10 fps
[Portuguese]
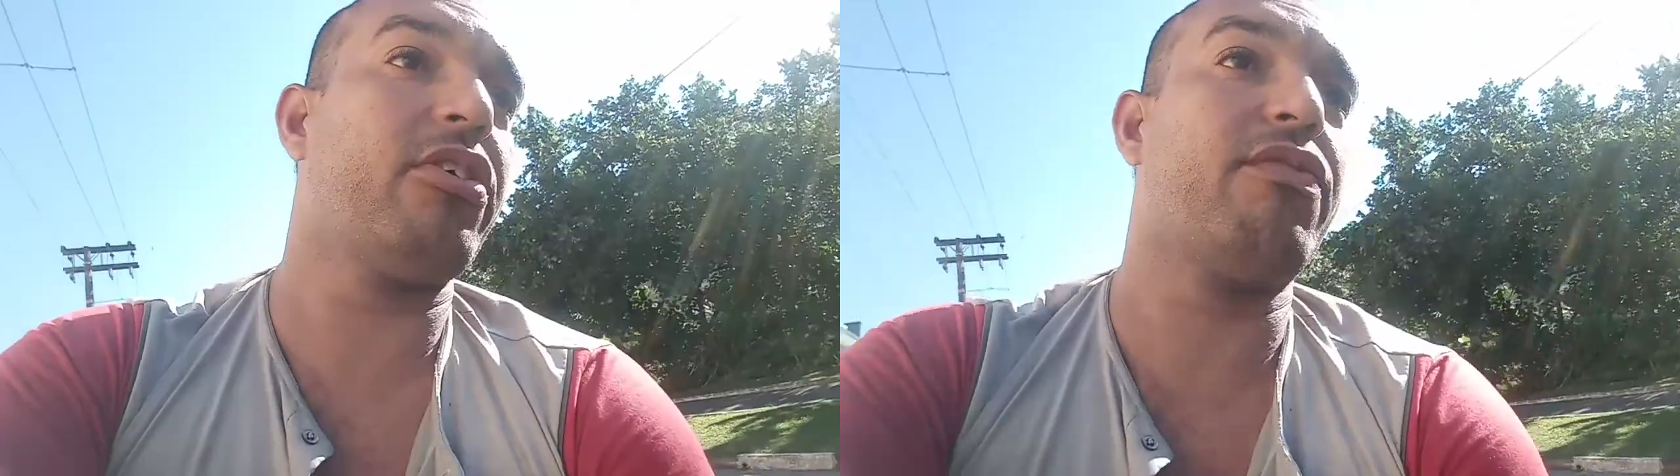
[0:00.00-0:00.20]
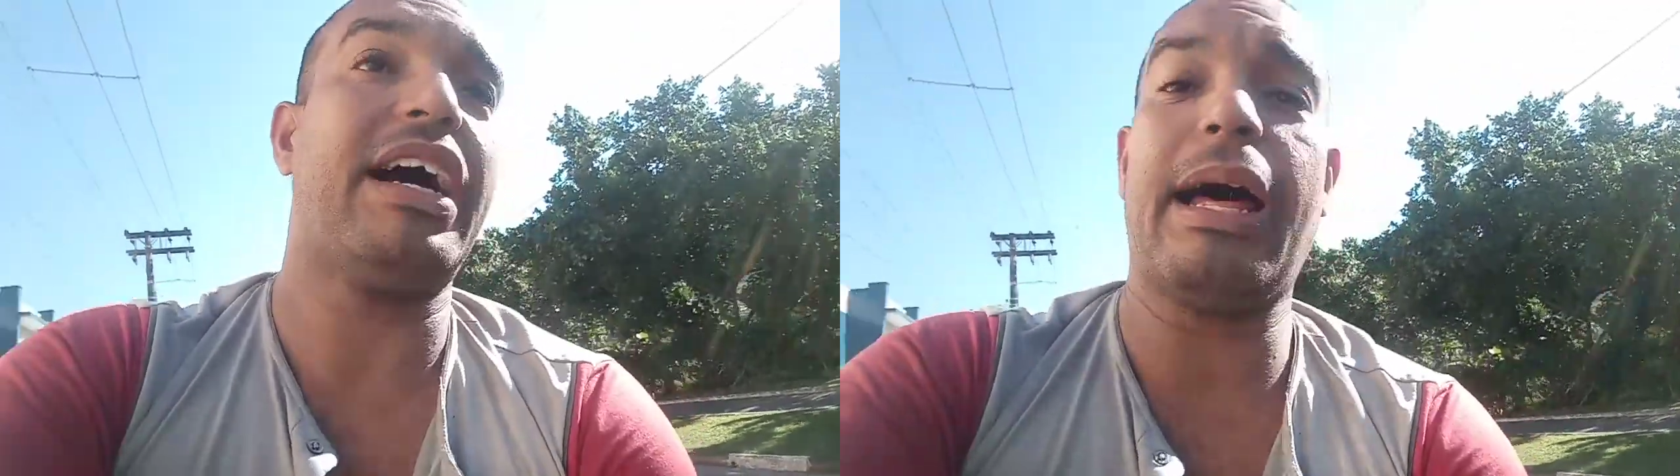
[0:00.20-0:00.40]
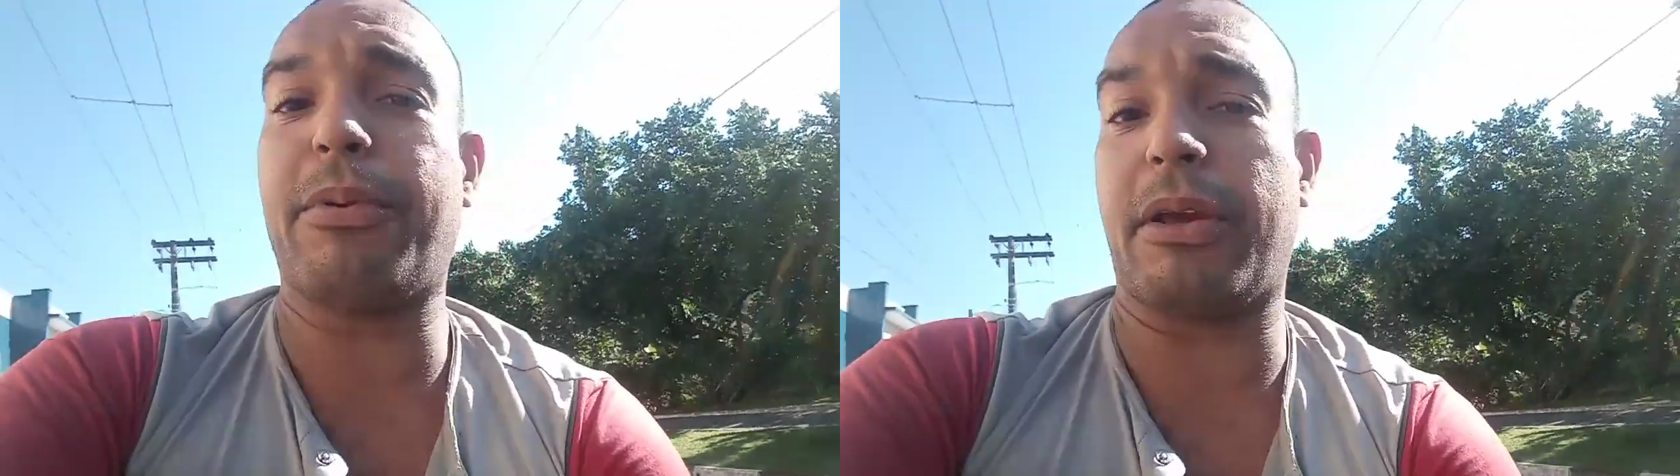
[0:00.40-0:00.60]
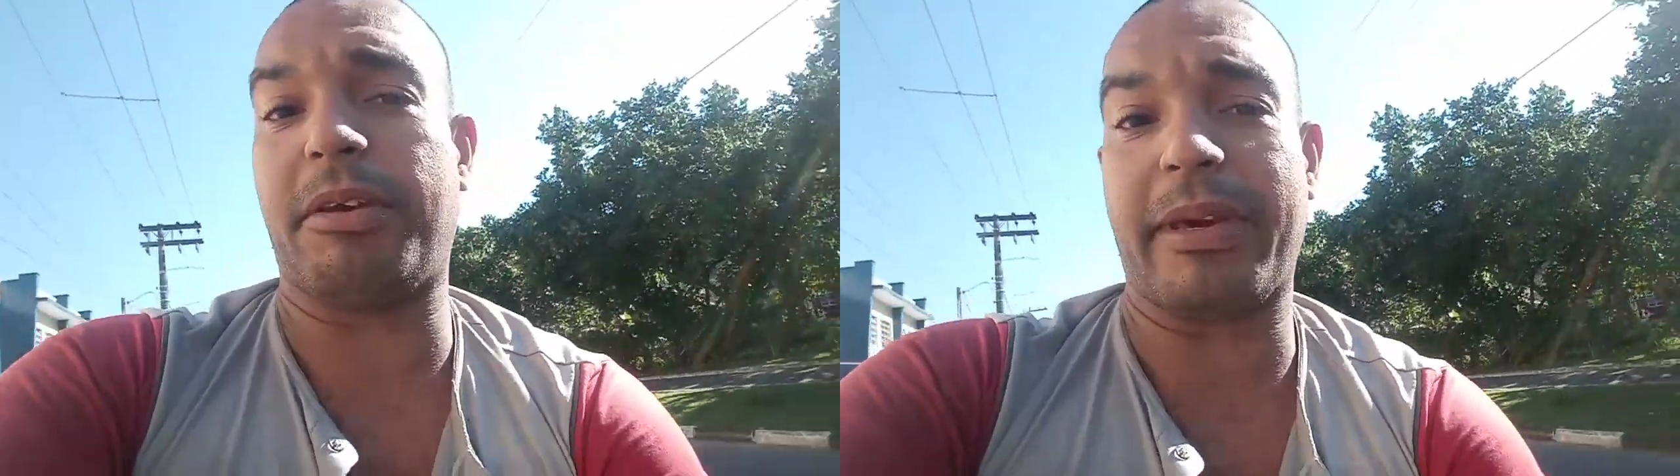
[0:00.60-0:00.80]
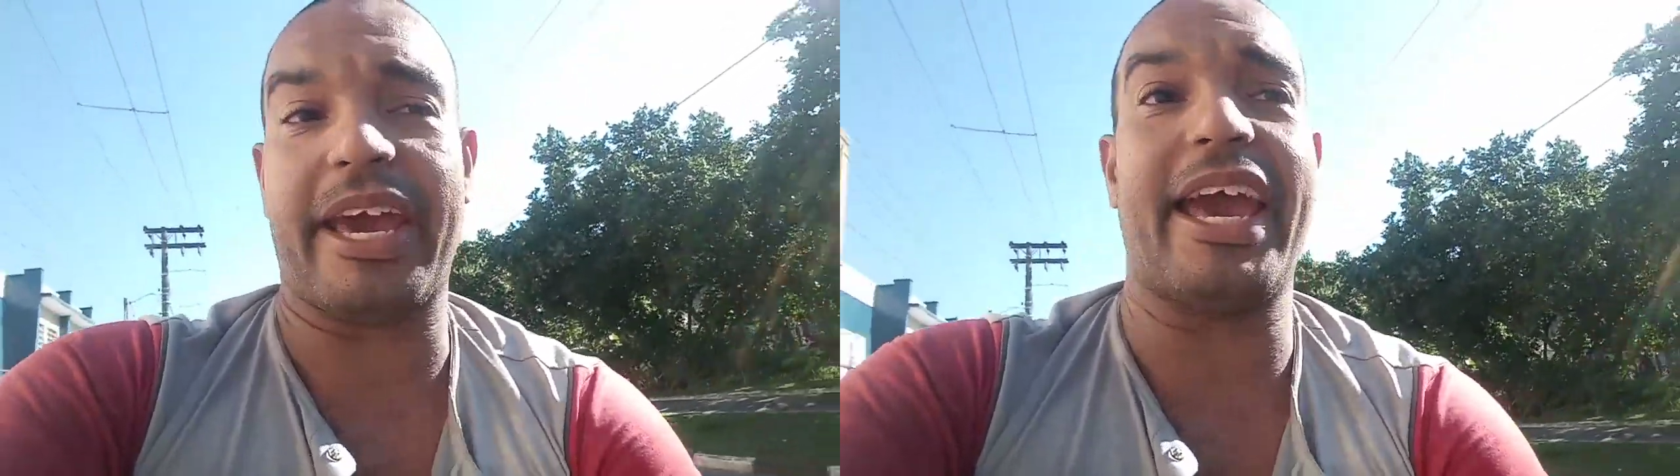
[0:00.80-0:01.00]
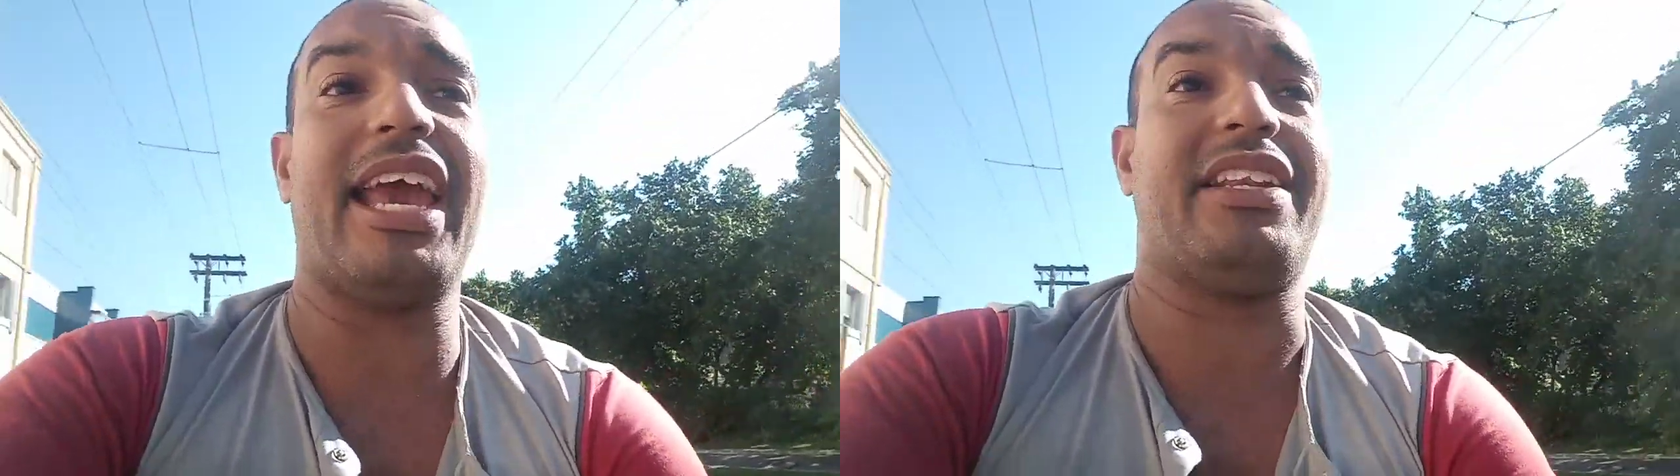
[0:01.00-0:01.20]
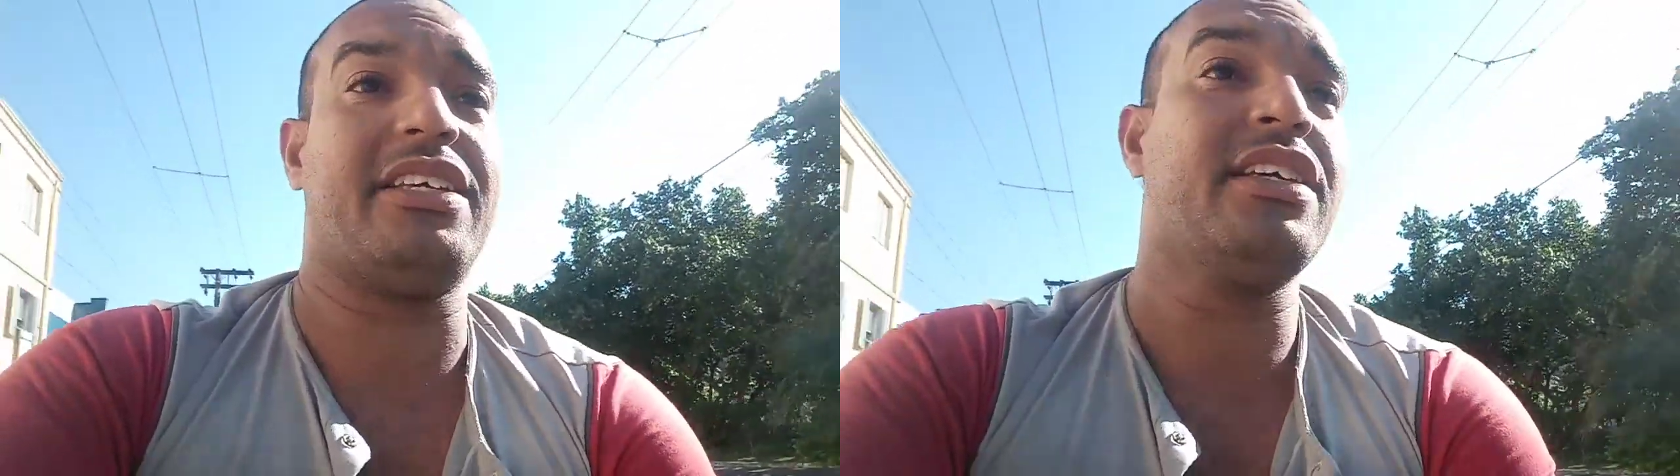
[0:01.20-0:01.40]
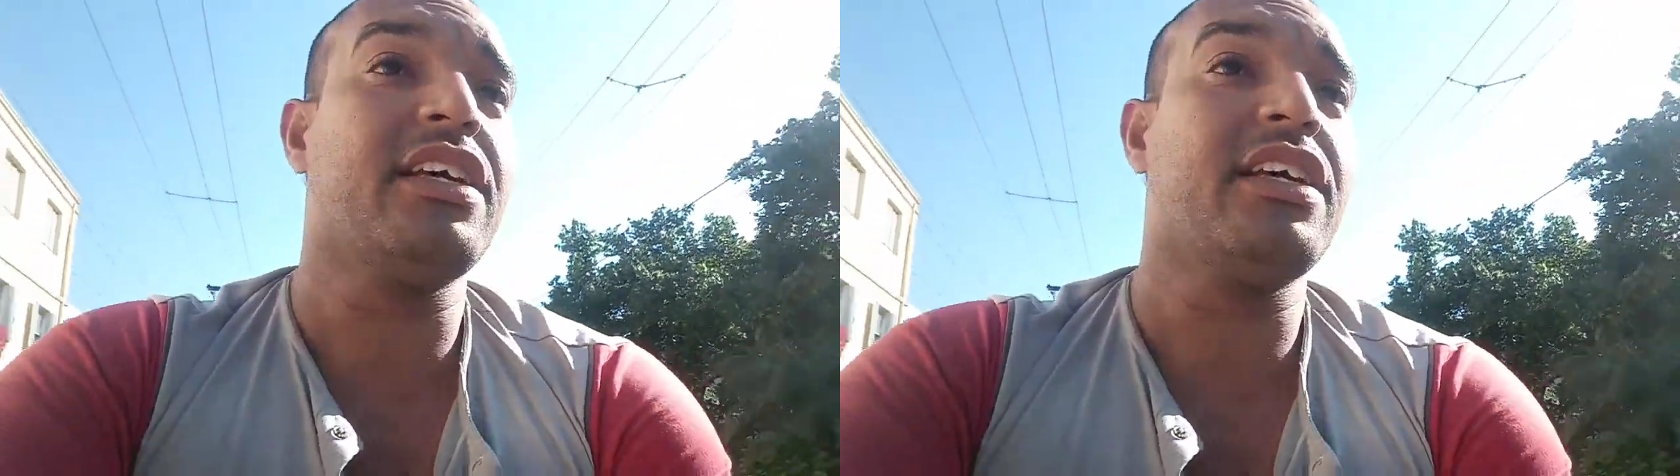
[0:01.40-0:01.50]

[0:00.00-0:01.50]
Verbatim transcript: Vai lá pro MBL.